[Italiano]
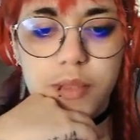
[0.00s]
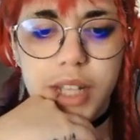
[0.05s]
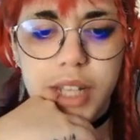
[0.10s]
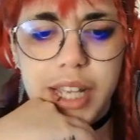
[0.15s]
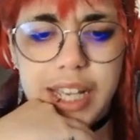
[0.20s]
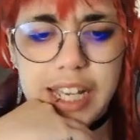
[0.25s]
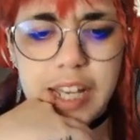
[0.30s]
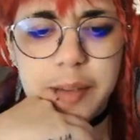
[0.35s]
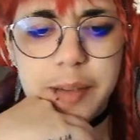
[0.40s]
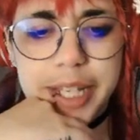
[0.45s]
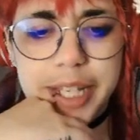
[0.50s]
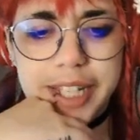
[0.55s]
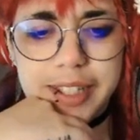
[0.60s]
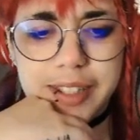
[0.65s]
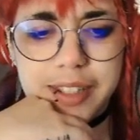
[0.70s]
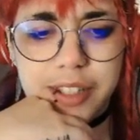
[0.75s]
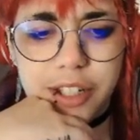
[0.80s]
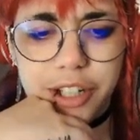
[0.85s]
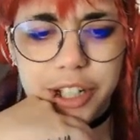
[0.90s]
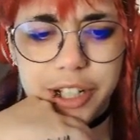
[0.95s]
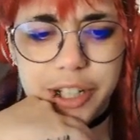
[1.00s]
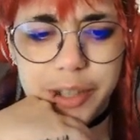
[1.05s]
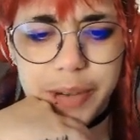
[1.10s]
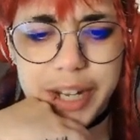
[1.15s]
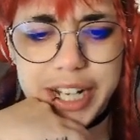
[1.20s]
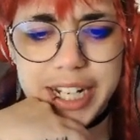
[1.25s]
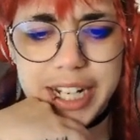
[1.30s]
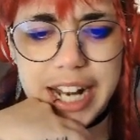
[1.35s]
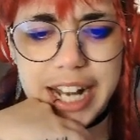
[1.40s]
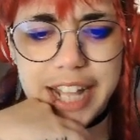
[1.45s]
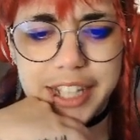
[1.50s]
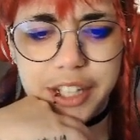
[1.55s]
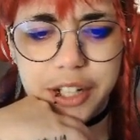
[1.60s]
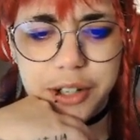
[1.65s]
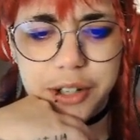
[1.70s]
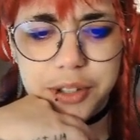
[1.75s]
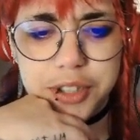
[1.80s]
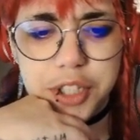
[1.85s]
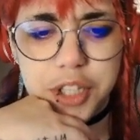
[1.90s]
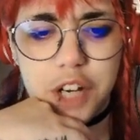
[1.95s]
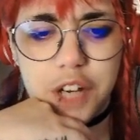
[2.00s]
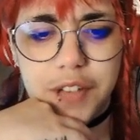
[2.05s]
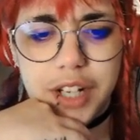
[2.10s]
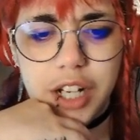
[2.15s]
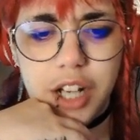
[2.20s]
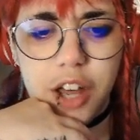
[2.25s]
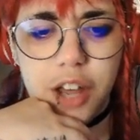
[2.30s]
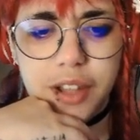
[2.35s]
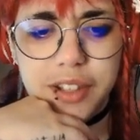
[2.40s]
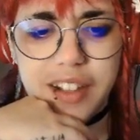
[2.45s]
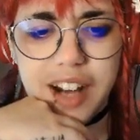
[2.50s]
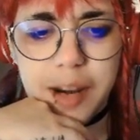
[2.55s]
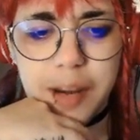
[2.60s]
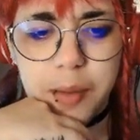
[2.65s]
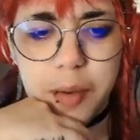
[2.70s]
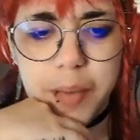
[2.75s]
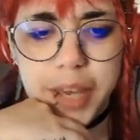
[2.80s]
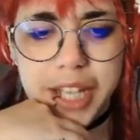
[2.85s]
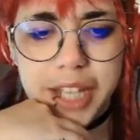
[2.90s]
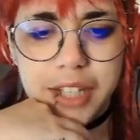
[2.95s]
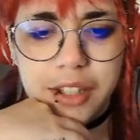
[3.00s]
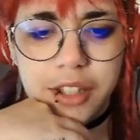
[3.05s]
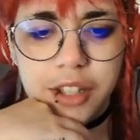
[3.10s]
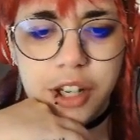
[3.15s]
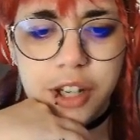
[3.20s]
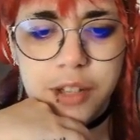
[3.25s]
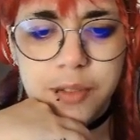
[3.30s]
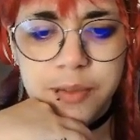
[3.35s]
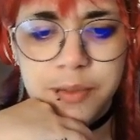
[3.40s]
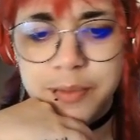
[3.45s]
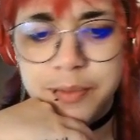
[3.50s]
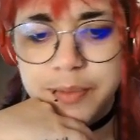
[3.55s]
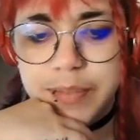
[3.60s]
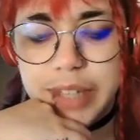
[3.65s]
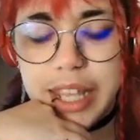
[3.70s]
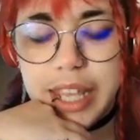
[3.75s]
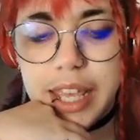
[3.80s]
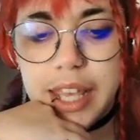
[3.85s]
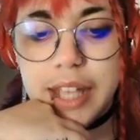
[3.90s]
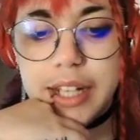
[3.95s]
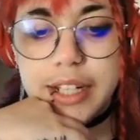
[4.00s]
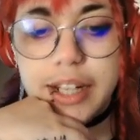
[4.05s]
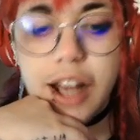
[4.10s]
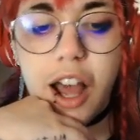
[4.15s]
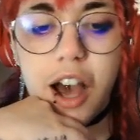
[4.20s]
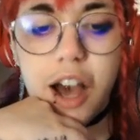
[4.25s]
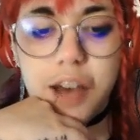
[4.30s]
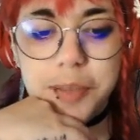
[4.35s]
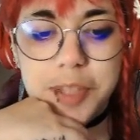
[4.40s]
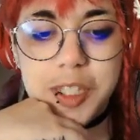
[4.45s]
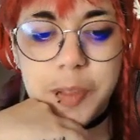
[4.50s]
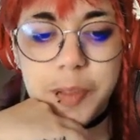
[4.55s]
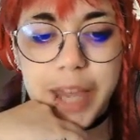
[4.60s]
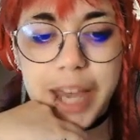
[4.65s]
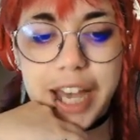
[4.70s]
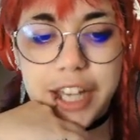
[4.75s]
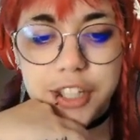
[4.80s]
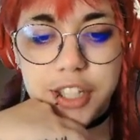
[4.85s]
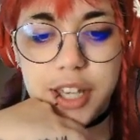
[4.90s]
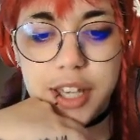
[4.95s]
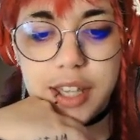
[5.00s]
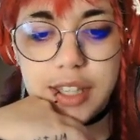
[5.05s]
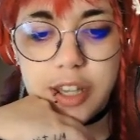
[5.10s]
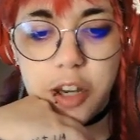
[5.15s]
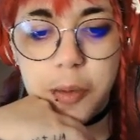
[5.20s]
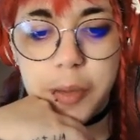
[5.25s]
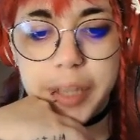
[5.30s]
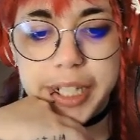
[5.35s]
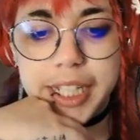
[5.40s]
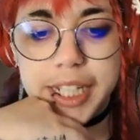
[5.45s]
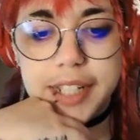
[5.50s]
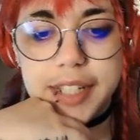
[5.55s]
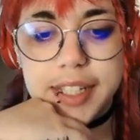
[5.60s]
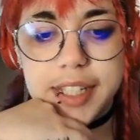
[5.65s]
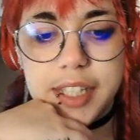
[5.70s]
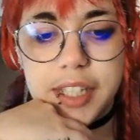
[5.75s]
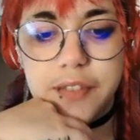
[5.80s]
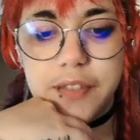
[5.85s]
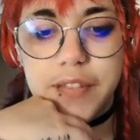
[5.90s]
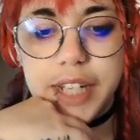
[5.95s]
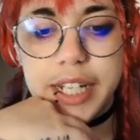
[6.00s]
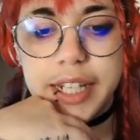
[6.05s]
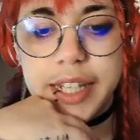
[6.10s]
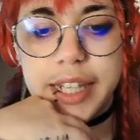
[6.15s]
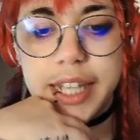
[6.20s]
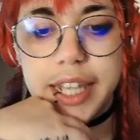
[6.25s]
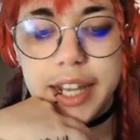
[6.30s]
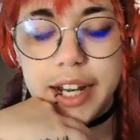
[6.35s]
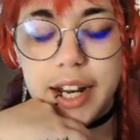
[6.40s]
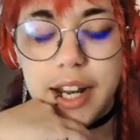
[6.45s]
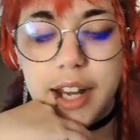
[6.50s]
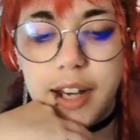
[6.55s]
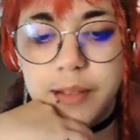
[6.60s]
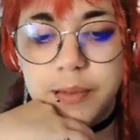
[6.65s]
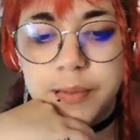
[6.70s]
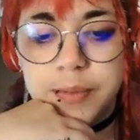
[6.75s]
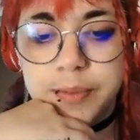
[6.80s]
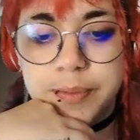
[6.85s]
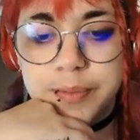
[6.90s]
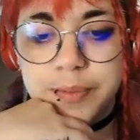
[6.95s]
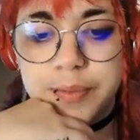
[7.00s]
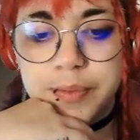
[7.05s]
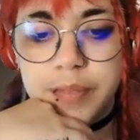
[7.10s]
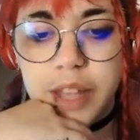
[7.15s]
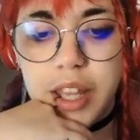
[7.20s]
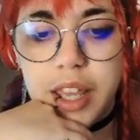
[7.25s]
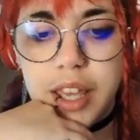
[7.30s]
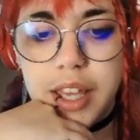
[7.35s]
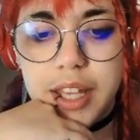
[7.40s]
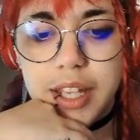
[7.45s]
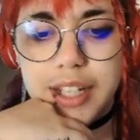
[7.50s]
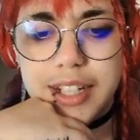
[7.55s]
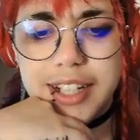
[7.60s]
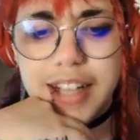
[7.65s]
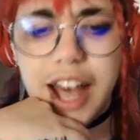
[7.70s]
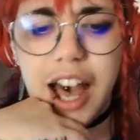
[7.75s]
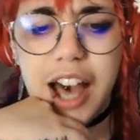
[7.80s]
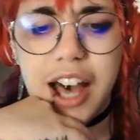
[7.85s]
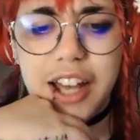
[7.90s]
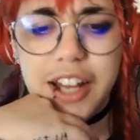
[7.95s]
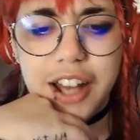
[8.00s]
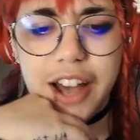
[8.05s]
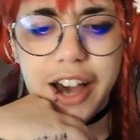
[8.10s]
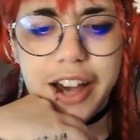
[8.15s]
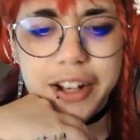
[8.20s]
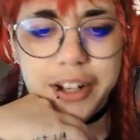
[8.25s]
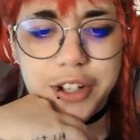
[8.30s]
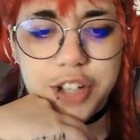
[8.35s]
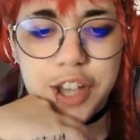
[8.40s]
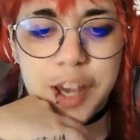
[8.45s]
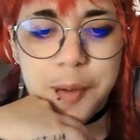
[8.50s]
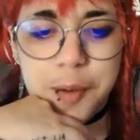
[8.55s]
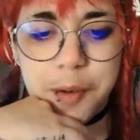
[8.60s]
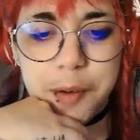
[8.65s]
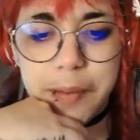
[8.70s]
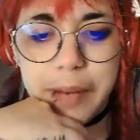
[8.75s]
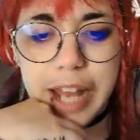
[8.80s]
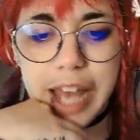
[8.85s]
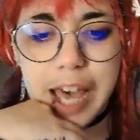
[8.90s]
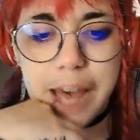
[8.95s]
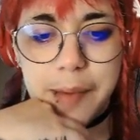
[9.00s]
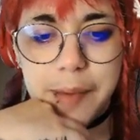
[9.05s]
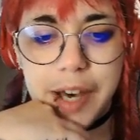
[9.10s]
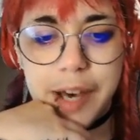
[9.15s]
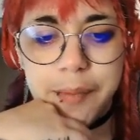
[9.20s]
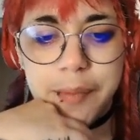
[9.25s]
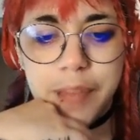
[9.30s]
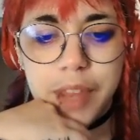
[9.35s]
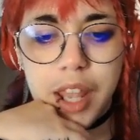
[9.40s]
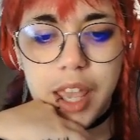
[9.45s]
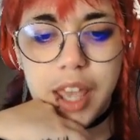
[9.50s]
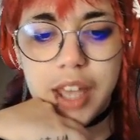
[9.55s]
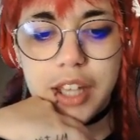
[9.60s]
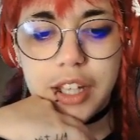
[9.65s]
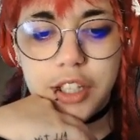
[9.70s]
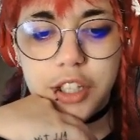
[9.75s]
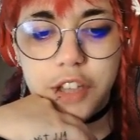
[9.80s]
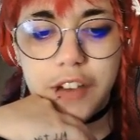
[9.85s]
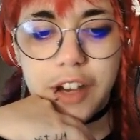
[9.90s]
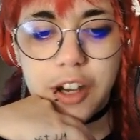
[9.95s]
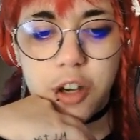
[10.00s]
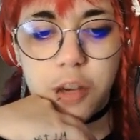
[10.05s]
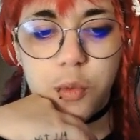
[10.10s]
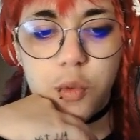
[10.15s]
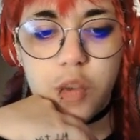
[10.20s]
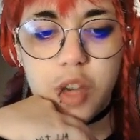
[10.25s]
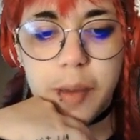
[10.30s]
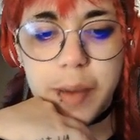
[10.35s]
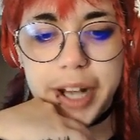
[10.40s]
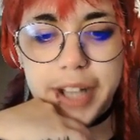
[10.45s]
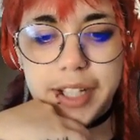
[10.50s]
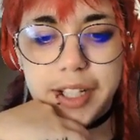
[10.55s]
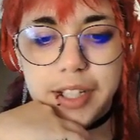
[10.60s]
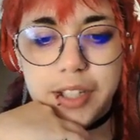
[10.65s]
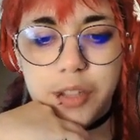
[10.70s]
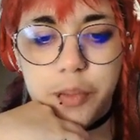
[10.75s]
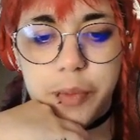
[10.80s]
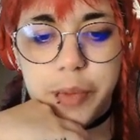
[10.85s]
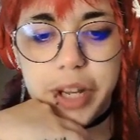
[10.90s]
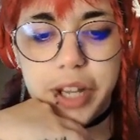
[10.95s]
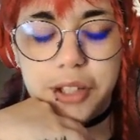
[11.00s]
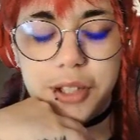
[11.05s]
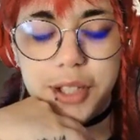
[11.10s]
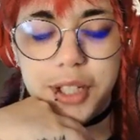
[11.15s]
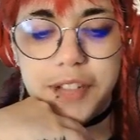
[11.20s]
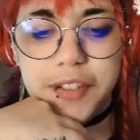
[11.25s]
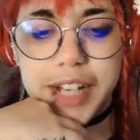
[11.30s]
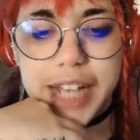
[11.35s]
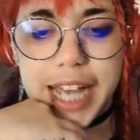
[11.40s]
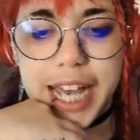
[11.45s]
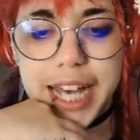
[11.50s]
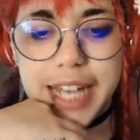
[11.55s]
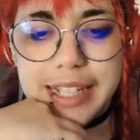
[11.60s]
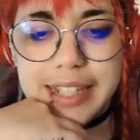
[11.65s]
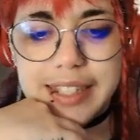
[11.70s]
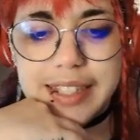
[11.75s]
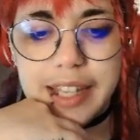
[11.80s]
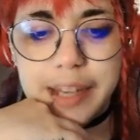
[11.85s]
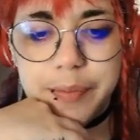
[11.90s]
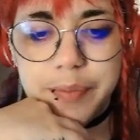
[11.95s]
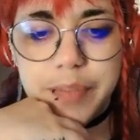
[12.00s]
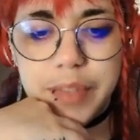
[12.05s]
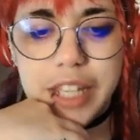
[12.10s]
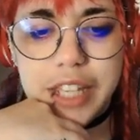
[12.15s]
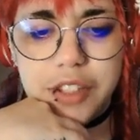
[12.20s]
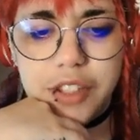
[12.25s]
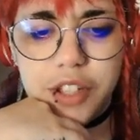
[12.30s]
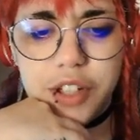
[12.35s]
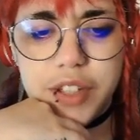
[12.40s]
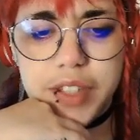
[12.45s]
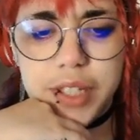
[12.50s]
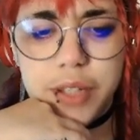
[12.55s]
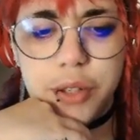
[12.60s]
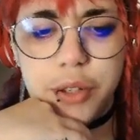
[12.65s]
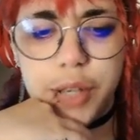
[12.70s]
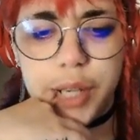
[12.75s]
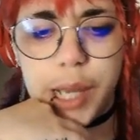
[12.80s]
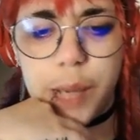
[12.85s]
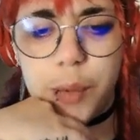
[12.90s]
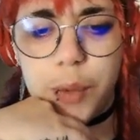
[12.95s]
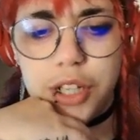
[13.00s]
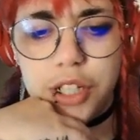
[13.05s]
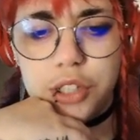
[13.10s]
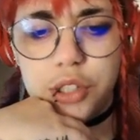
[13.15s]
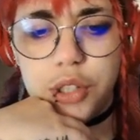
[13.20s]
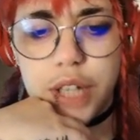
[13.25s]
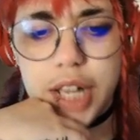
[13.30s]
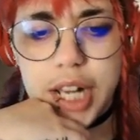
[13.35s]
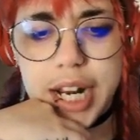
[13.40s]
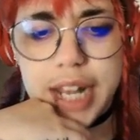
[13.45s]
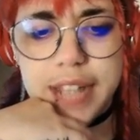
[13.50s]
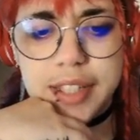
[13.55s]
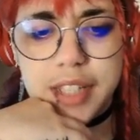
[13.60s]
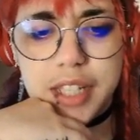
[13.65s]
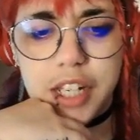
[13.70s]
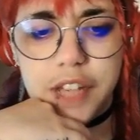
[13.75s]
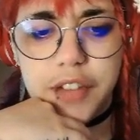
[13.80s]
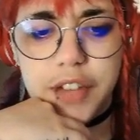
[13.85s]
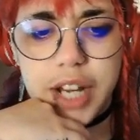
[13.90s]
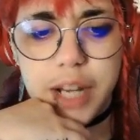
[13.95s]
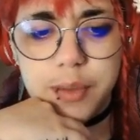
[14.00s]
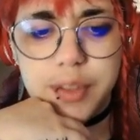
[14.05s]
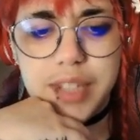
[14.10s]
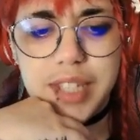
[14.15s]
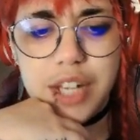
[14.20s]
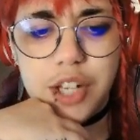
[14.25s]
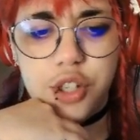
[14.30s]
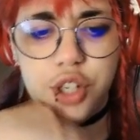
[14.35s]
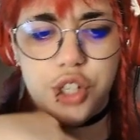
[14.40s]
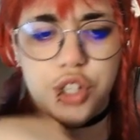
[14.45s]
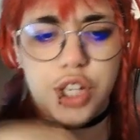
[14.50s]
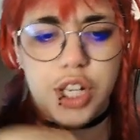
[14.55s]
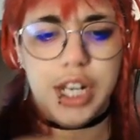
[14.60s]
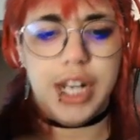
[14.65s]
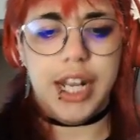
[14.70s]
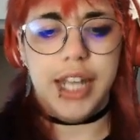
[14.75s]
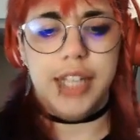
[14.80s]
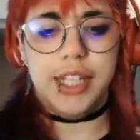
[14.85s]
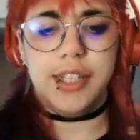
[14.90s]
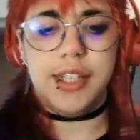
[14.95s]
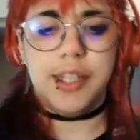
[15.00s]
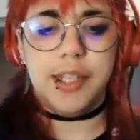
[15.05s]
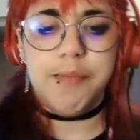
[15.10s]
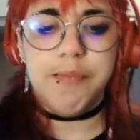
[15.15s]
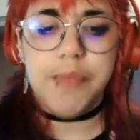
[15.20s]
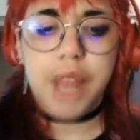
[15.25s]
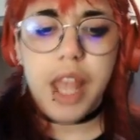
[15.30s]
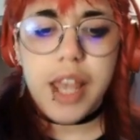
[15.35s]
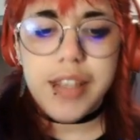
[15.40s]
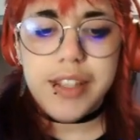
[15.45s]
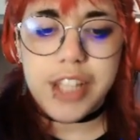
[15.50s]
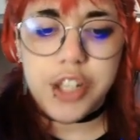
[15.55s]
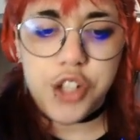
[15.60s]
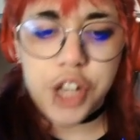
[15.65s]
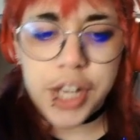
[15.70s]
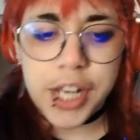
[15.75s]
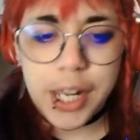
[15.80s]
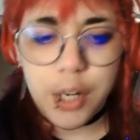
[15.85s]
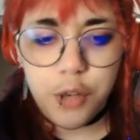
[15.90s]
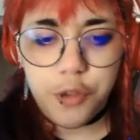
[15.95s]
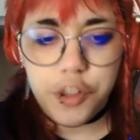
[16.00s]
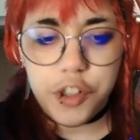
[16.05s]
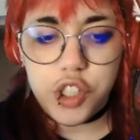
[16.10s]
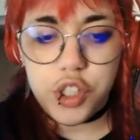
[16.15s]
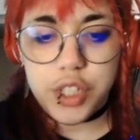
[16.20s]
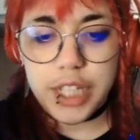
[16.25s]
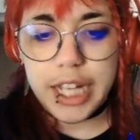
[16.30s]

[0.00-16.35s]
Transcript: Capisco, quindi Leighton non si trova a Londra al momento? No, mi spiace, siamo partiti senza avvertirla. No, no, non c'è problema. Doveva comunque prendersi un periodo di vacanza. E sono sicuro che quando tornerà scriverà un saggio eccellente. Se cerchi l'ufficio di